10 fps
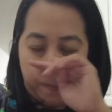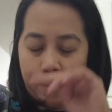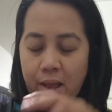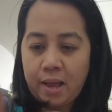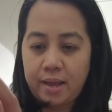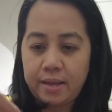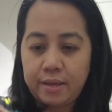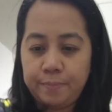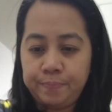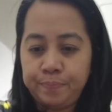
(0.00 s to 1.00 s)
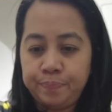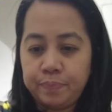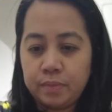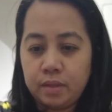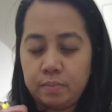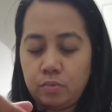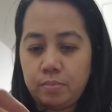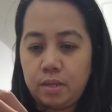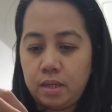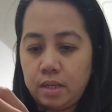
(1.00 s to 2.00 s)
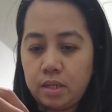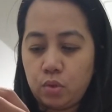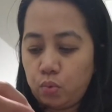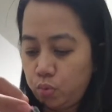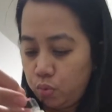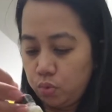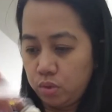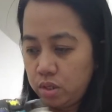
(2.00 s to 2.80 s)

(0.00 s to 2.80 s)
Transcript: ay bumili nitong